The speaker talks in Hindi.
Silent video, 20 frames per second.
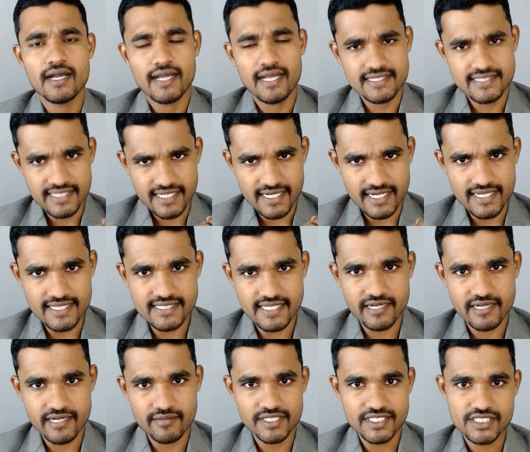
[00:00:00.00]
ऐसे कई
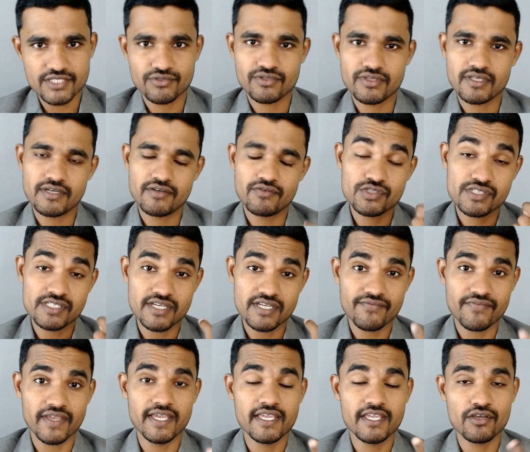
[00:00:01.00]
सारे बच्चे होते हैं वो
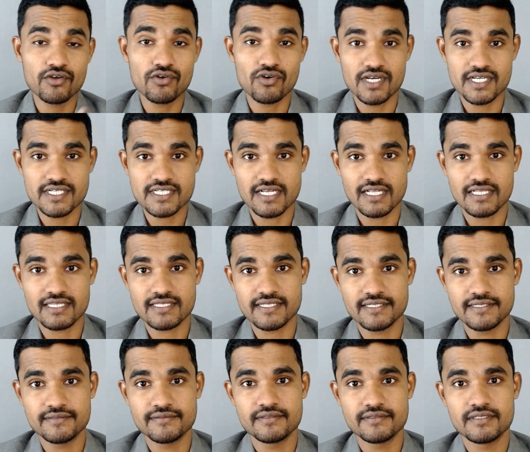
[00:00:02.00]
सिर्फ एक ही कॉलेज डालते
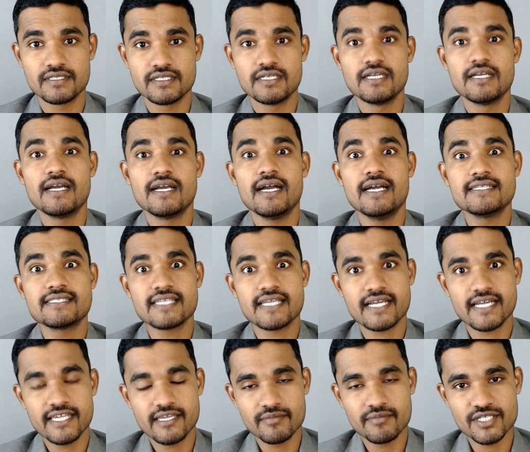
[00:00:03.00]
हैं ऐसे
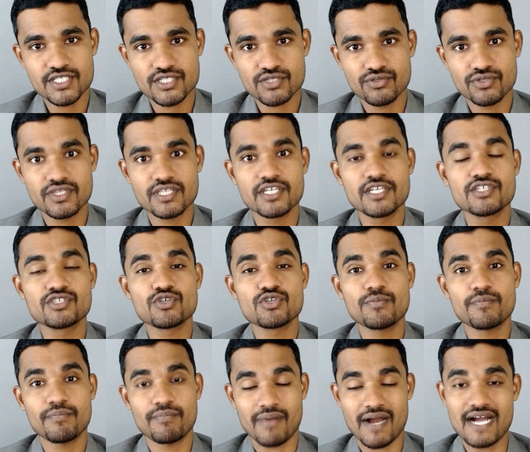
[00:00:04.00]
कई बच्चे होते हैं जो
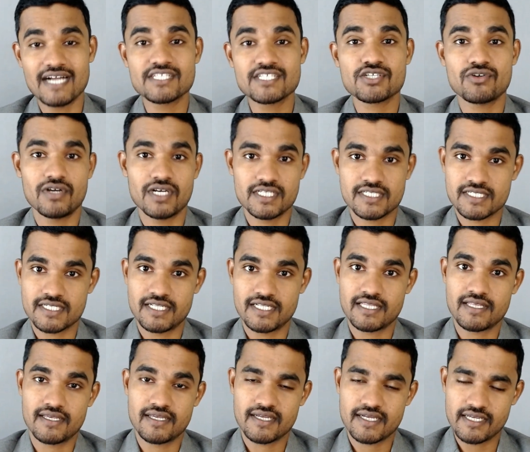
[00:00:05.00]
पाँच कॉलेज
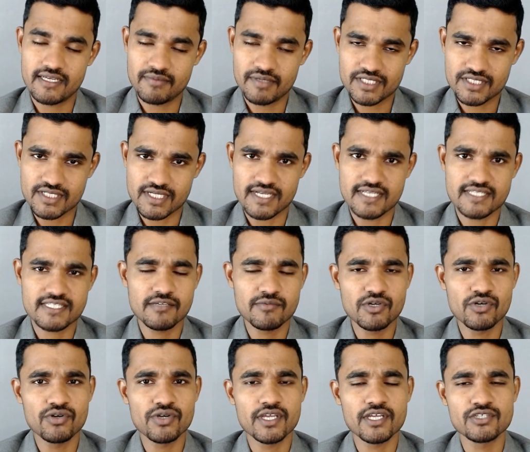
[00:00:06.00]
डालते हैं कई बच्चे ऐसे
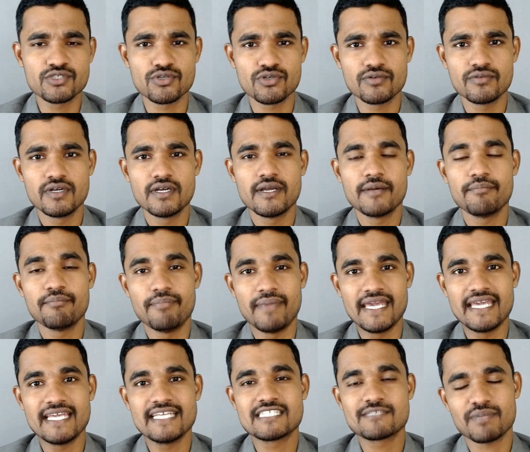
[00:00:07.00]
भी होंगे जो
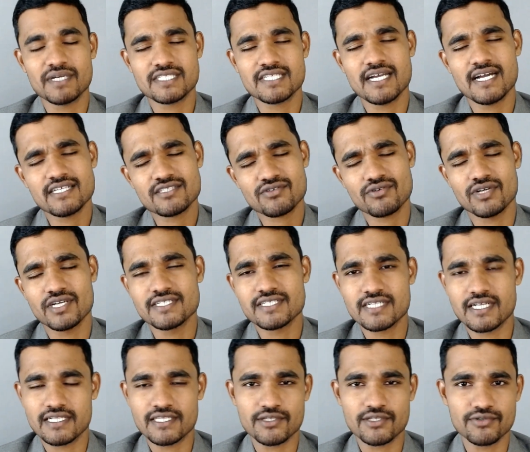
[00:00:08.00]
बीस पचास
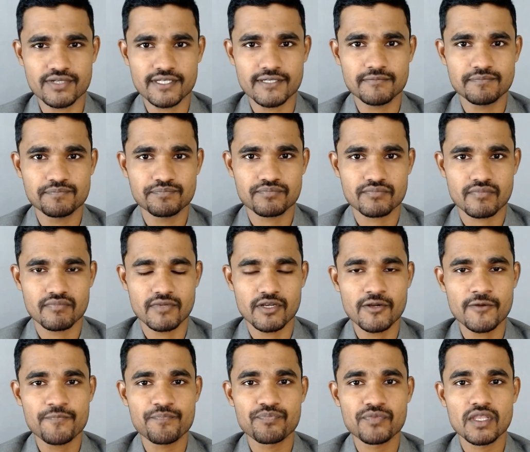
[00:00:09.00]
कॉलेज डालते होंगे
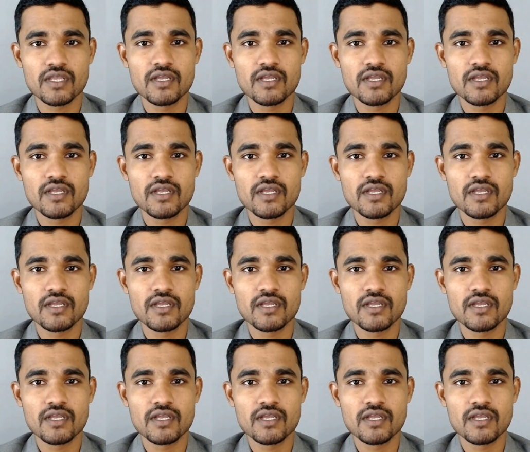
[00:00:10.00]
बराबर